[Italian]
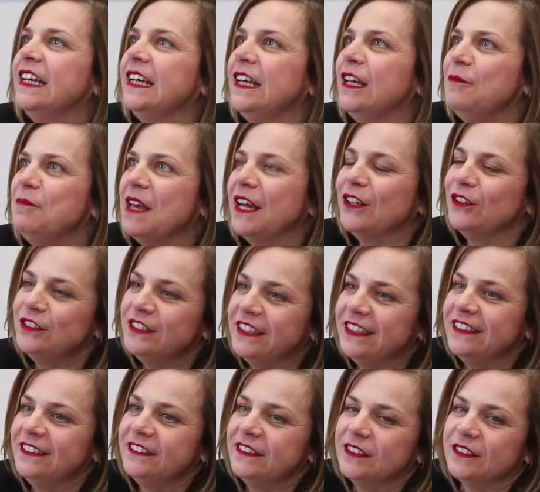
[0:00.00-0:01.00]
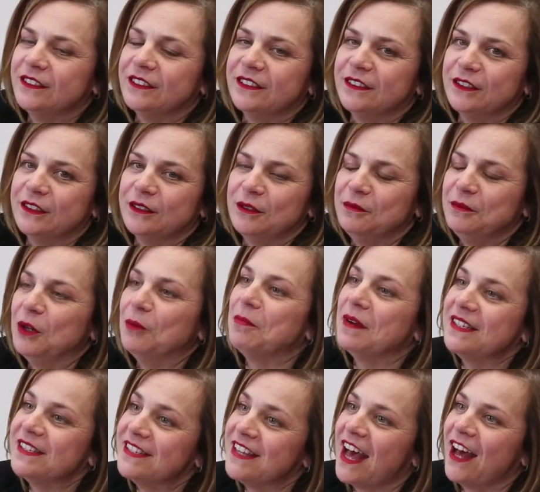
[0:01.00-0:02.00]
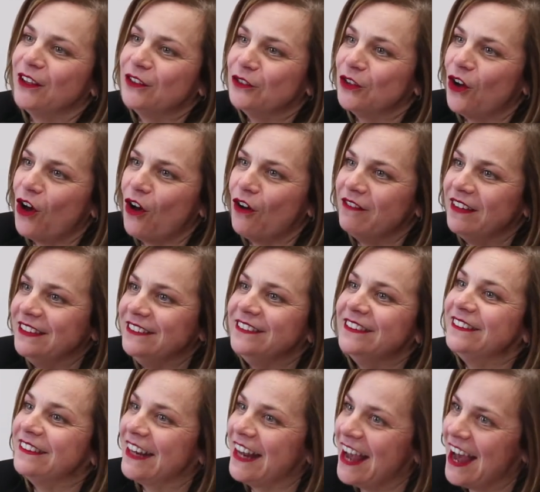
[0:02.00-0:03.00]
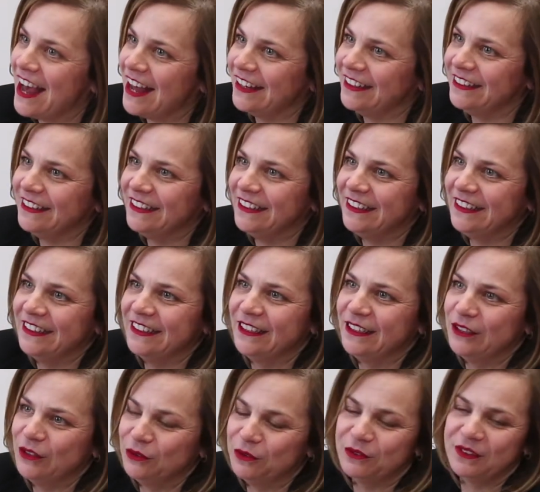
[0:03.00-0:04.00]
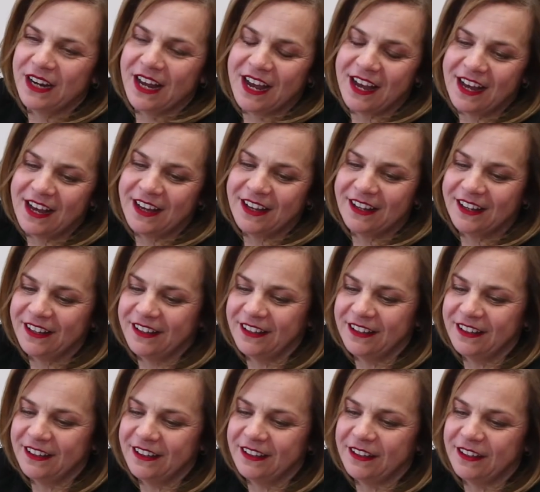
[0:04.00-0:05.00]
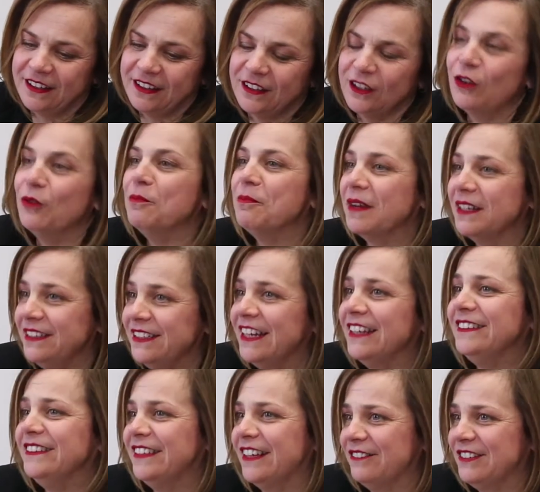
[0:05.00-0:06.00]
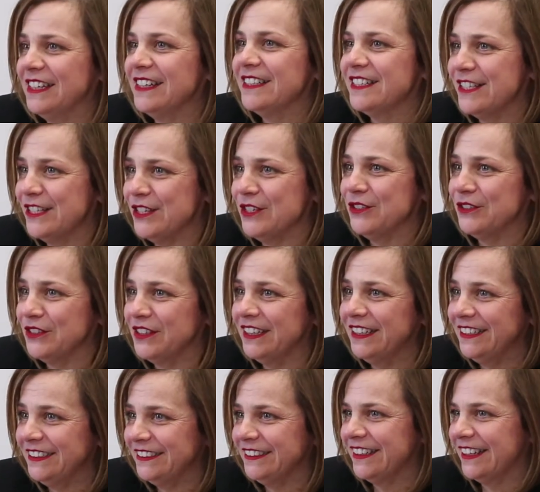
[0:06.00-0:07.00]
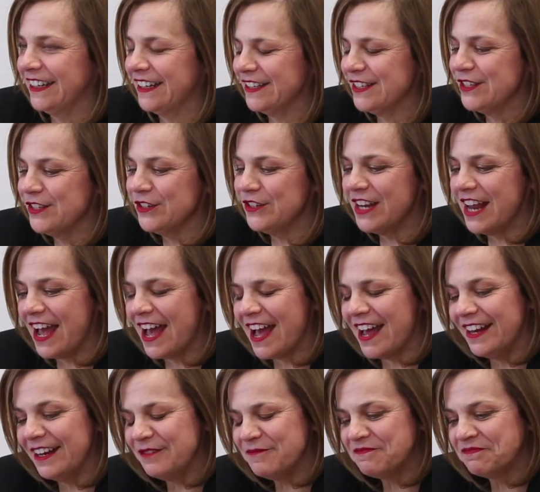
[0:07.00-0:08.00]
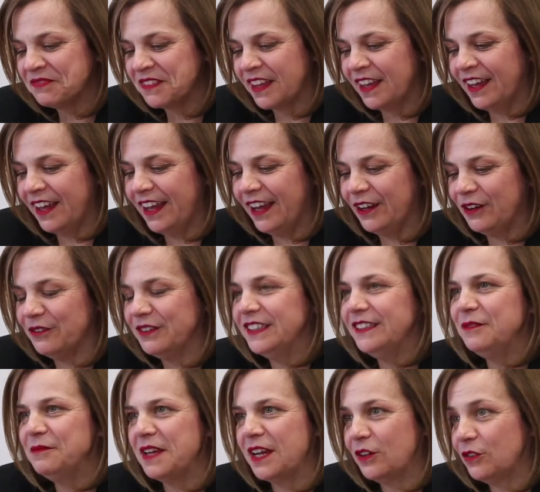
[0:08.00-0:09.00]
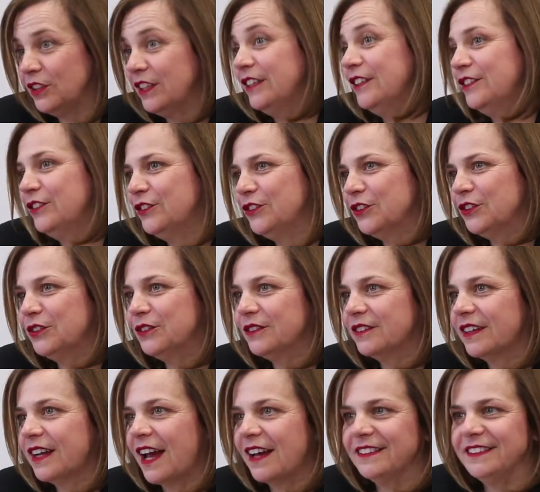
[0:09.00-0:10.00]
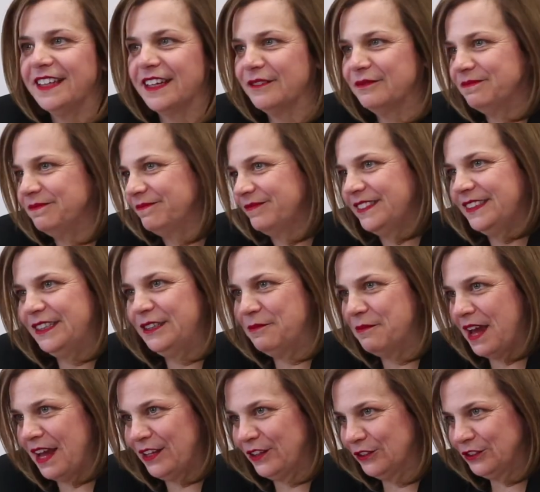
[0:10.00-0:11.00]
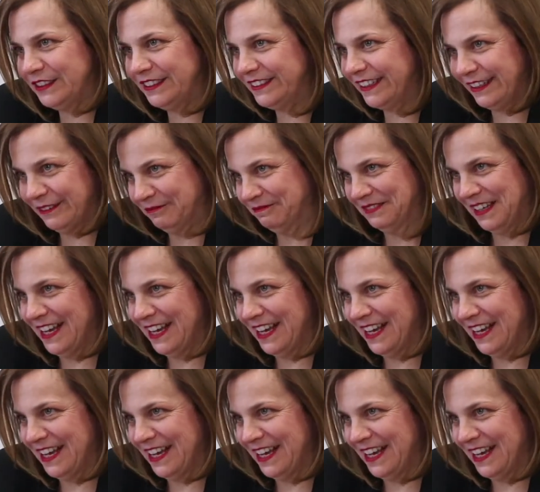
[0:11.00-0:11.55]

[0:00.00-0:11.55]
e mi hanno detto il mio passato 23 anni in una uh, compagnia di navigazione internazionale e quindi mi hanno detto Katia, chi meglio di te?